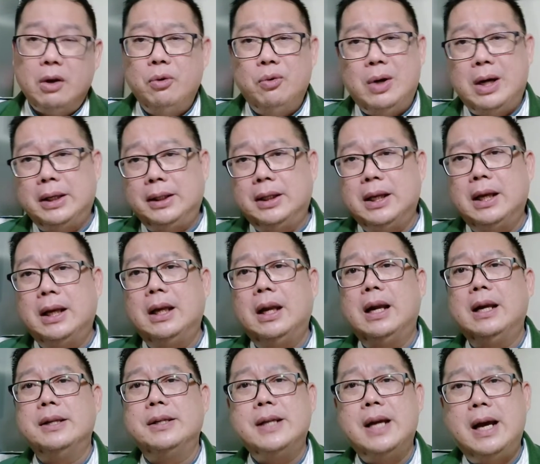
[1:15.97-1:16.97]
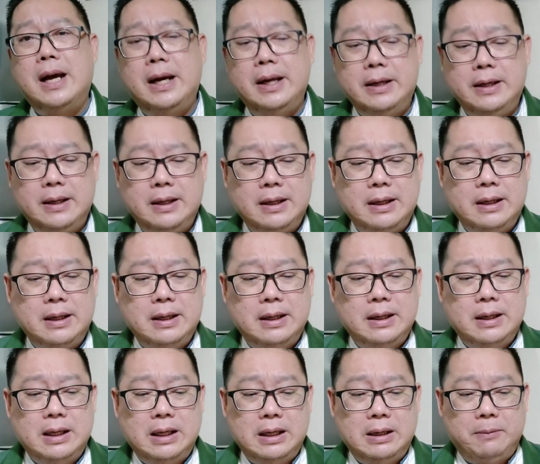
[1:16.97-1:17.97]
Warga kerajaan,
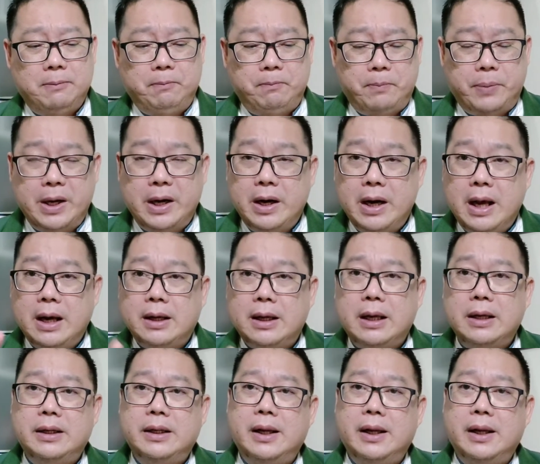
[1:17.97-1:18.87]
pernahkah